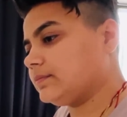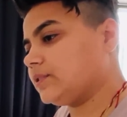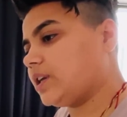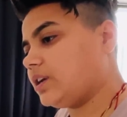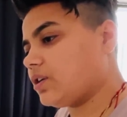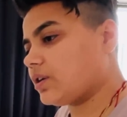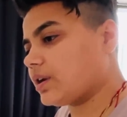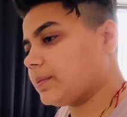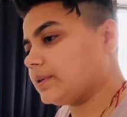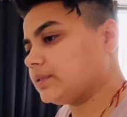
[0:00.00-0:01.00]
चले डॉक्टर
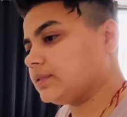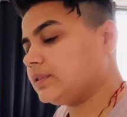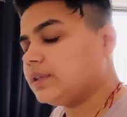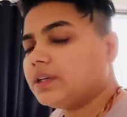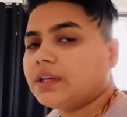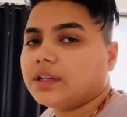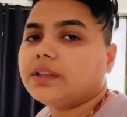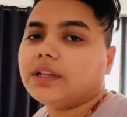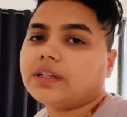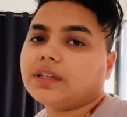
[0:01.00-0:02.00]
के पास
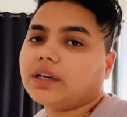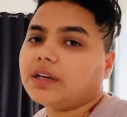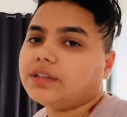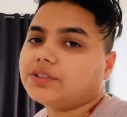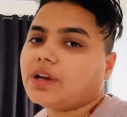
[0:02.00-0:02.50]
देखते हैं गाई